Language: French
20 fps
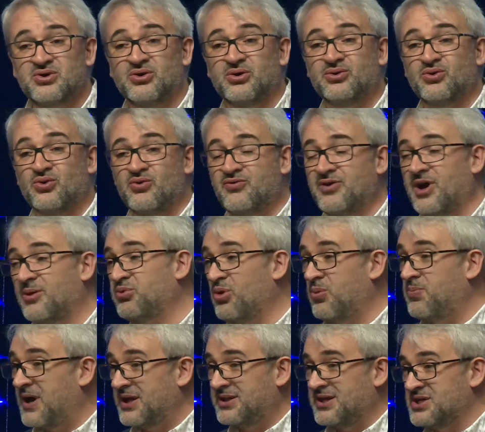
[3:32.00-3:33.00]
retrouvent là pour
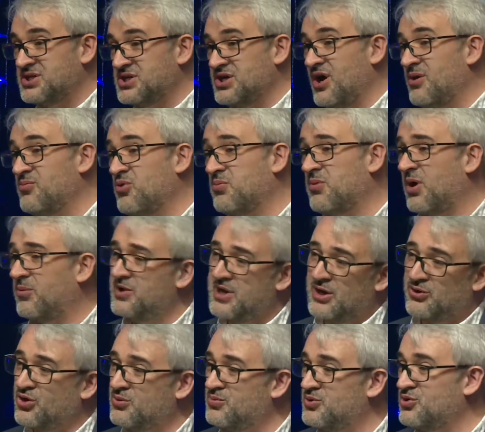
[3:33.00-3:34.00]
partager un moment. Mais la
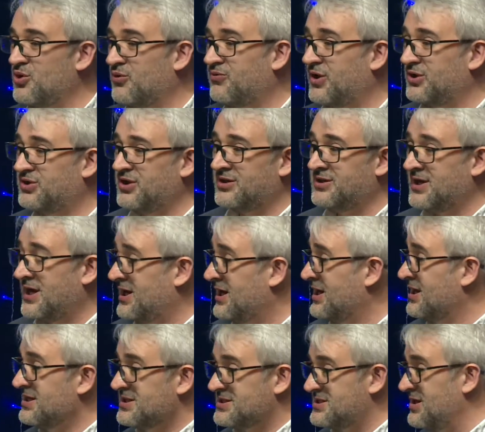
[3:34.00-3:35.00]
communion fraternelle,
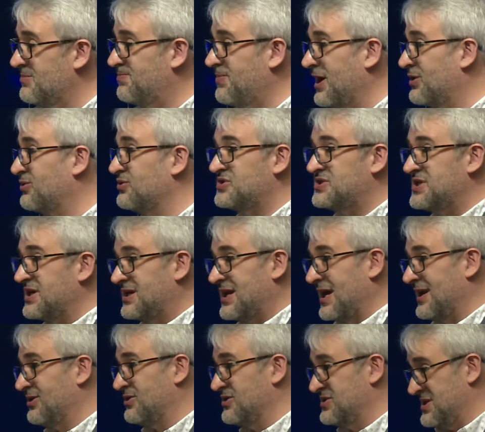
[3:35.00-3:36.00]
ce n'est pas que ces
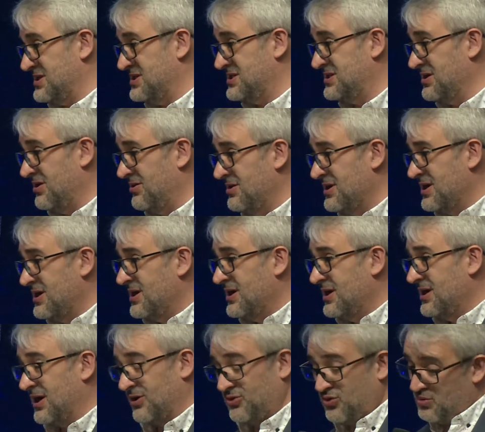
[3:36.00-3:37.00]
quelques instants.
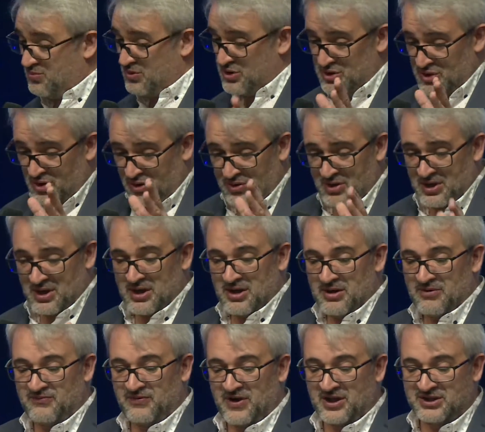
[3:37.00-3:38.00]
La communion
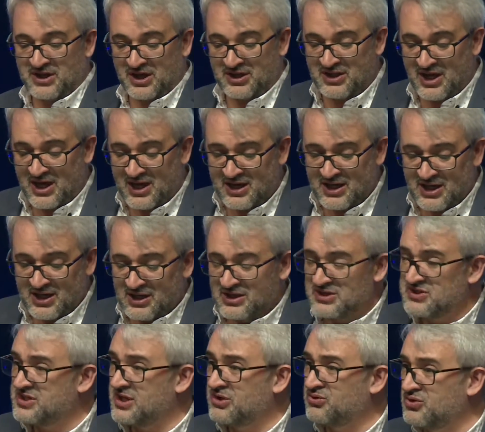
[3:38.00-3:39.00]
fraternelle,
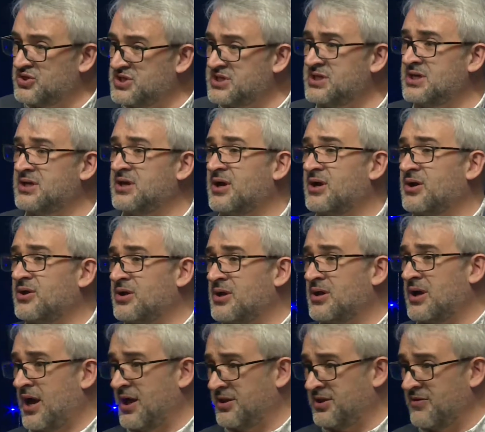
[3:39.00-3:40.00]
c'est aussi,
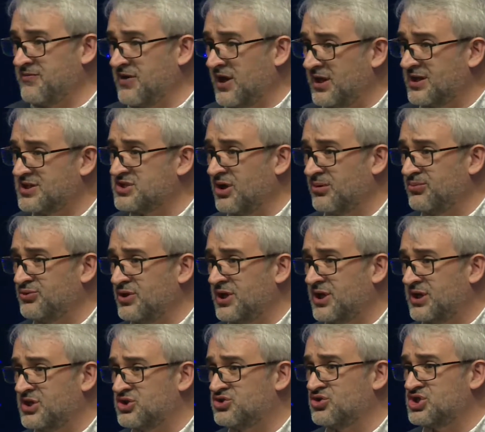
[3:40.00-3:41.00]
à travers l'exemple de
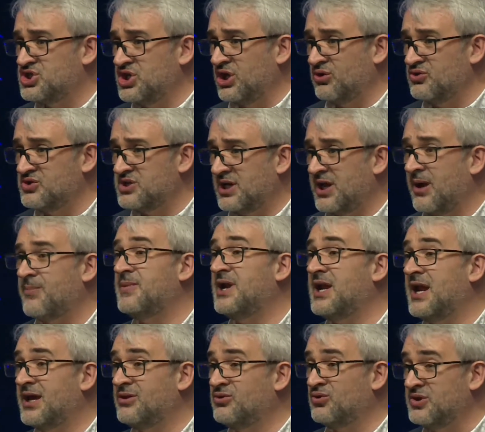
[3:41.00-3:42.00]
l'Église de Jérusalem,
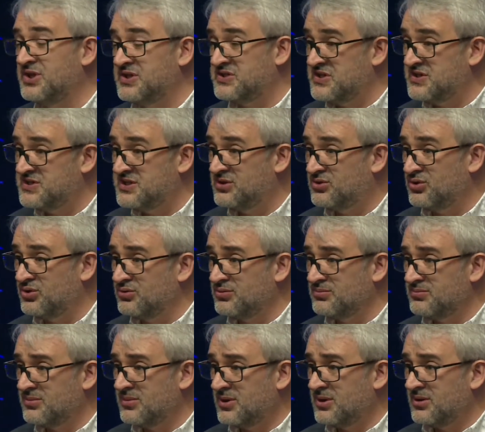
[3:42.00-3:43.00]
l'aide aux nécessiteux
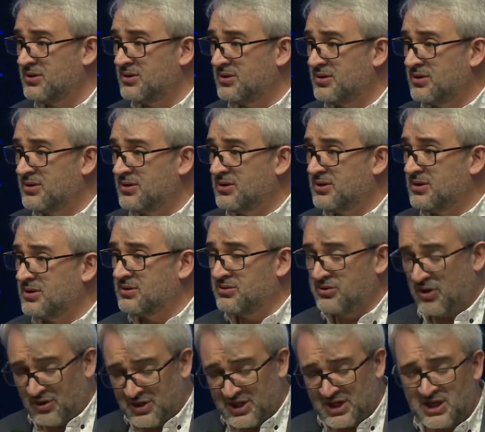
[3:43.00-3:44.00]

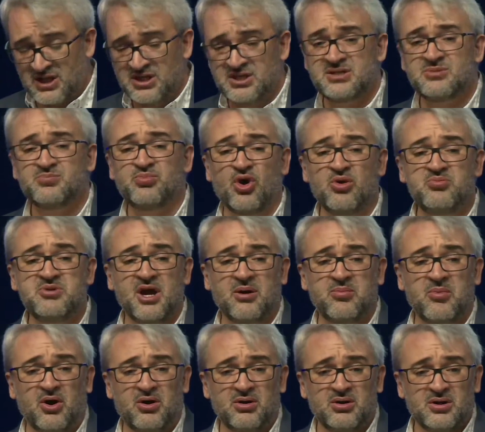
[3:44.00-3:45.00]
dans l'Église,
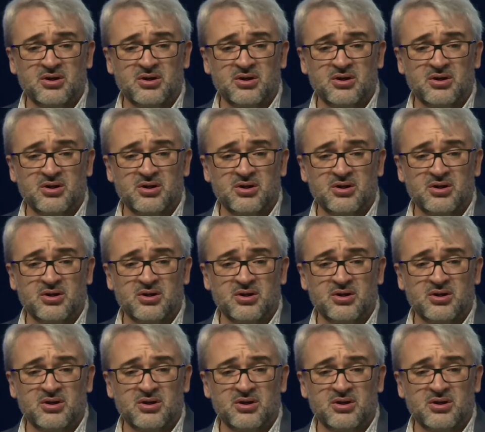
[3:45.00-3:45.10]
premièrement,